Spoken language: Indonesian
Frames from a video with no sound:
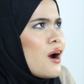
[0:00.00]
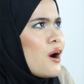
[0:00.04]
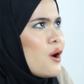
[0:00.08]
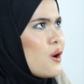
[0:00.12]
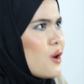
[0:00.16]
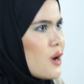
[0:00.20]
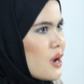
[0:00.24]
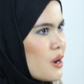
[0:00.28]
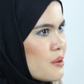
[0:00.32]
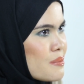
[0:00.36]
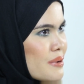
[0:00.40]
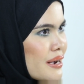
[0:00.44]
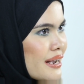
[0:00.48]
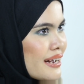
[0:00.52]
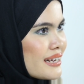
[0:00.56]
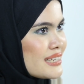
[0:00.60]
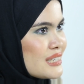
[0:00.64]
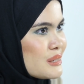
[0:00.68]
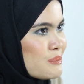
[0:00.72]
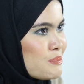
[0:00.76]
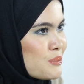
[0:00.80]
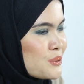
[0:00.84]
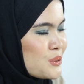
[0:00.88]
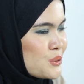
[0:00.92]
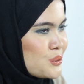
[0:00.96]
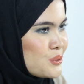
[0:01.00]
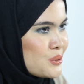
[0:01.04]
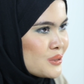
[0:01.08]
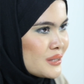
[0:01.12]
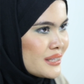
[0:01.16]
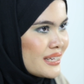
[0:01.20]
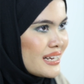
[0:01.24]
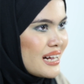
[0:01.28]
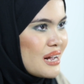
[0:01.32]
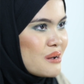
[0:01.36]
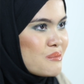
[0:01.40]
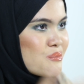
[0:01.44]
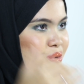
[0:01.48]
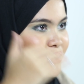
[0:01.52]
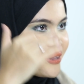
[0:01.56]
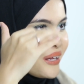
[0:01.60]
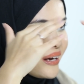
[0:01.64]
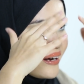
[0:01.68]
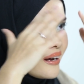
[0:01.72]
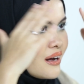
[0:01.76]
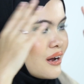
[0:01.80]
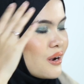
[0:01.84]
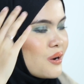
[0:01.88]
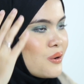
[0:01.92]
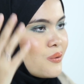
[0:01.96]
kalau nggak pakai tuh kan, kan
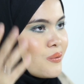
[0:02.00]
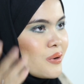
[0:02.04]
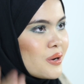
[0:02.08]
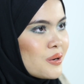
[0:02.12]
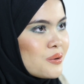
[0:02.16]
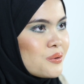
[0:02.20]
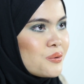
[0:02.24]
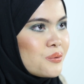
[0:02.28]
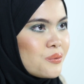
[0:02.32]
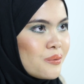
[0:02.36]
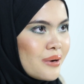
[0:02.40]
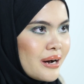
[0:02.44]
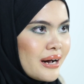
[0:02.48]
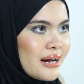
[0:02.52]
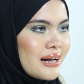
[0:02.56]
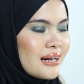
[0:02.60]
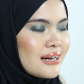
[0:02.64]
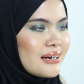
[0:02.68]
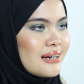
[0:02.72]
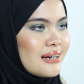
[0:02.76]
rambutnya nggak keluar keluar